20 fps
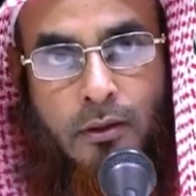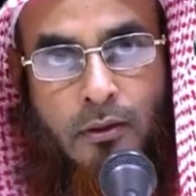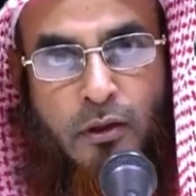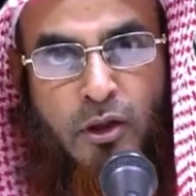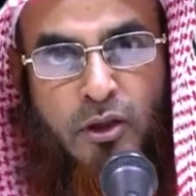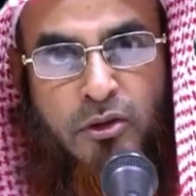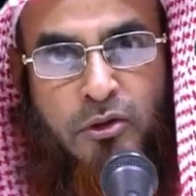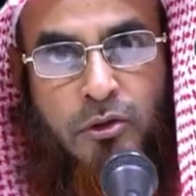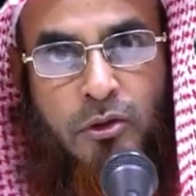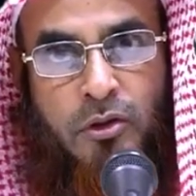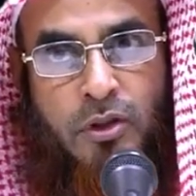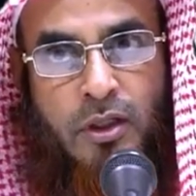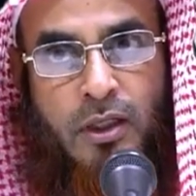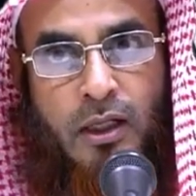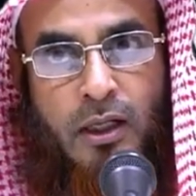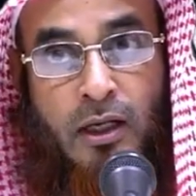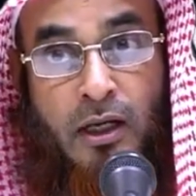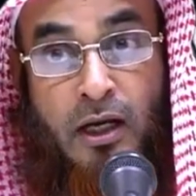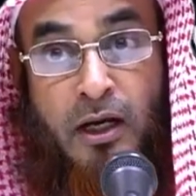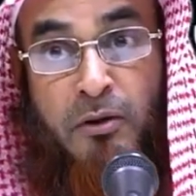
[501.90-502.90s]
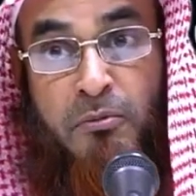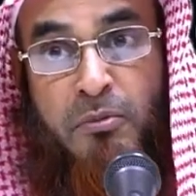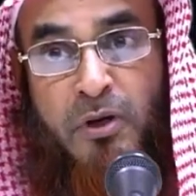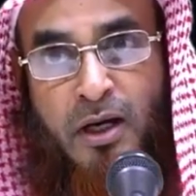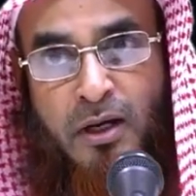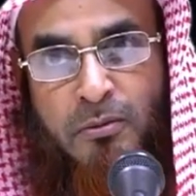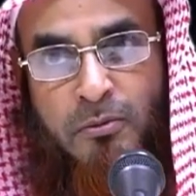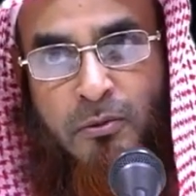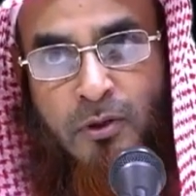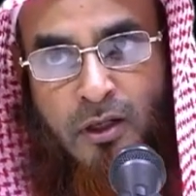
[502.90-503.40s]
অন্ধকে আমা
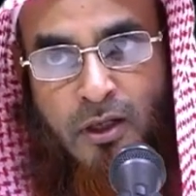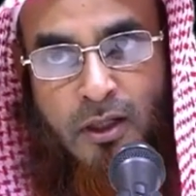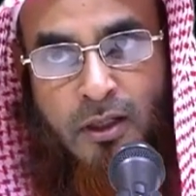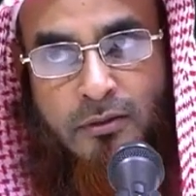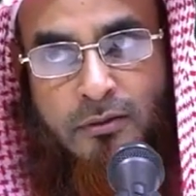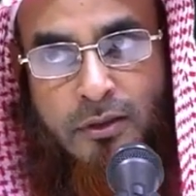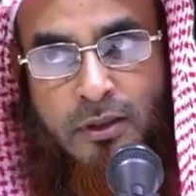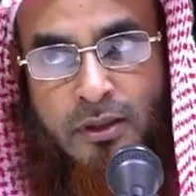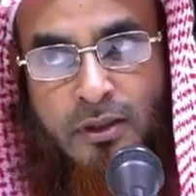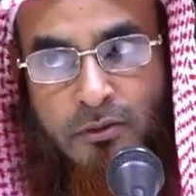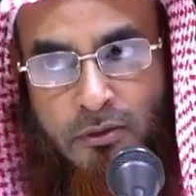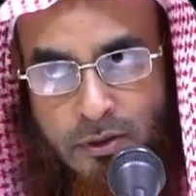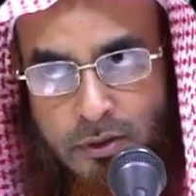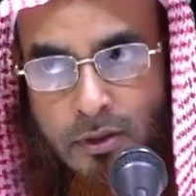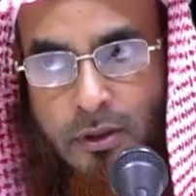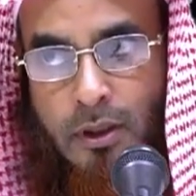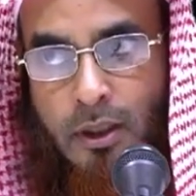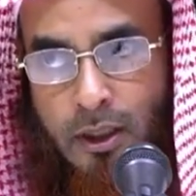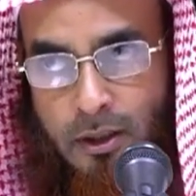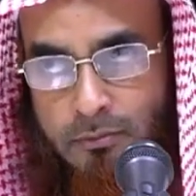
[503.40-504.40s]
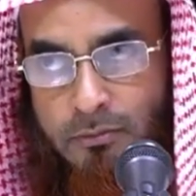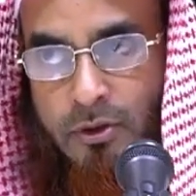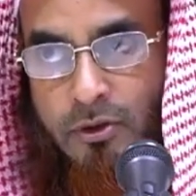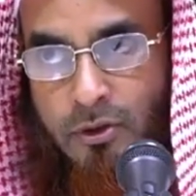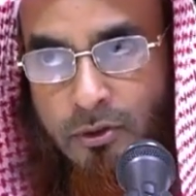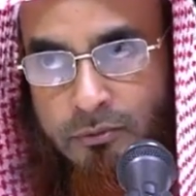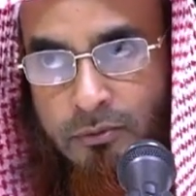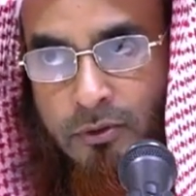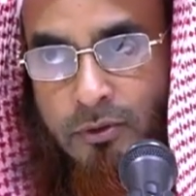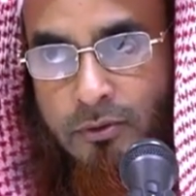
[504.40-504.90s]
বলা এটা হচ্ছে আরবি
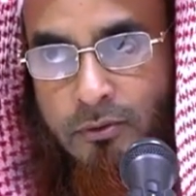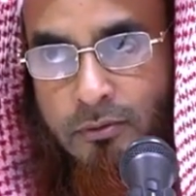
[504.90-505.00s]
শব্দ